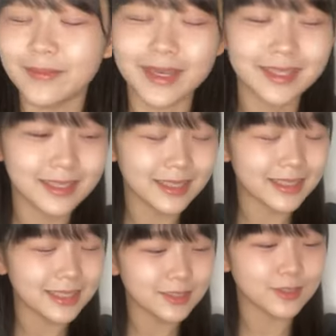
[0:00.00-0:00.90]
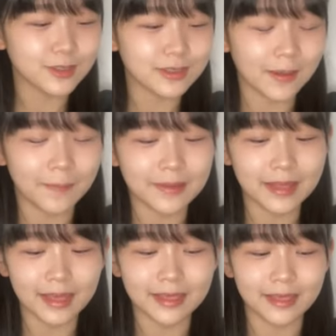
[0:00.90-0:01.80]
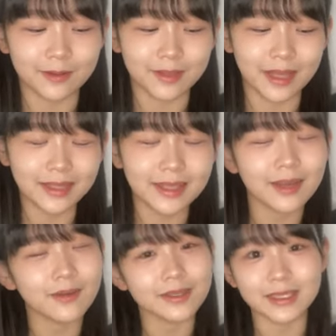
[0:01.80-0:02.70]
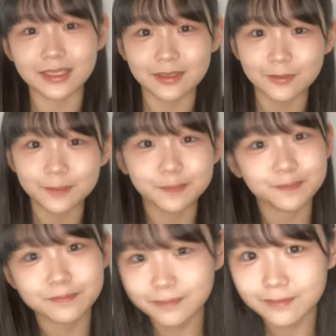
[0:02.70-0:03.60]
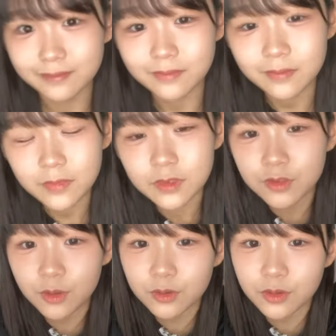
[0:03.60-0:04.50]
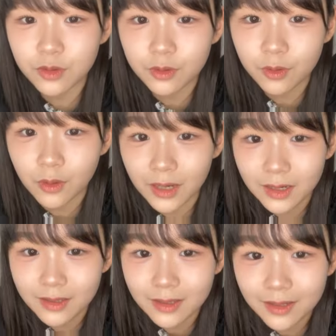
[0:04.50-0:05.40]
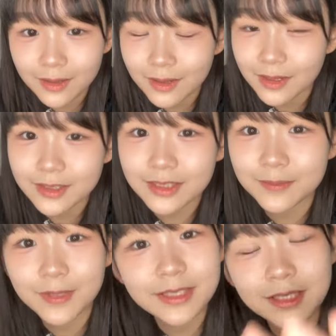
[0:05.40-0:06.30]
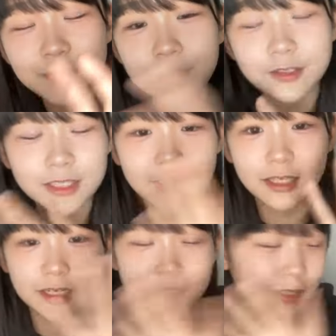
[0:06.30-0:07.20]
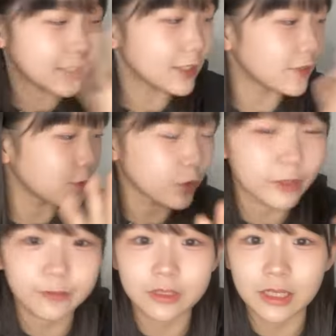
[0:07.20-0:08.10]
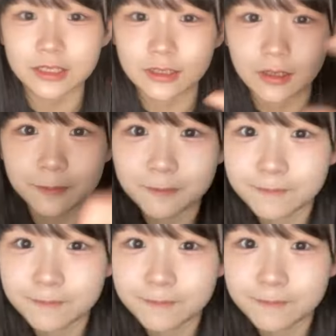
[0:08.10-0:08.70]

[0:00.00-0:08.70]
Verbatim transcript: めっちゃシチュー食べたいけどなんだろう私の今日の夜ご飯私めっちゃ今口の中シチューの気分になっちゃった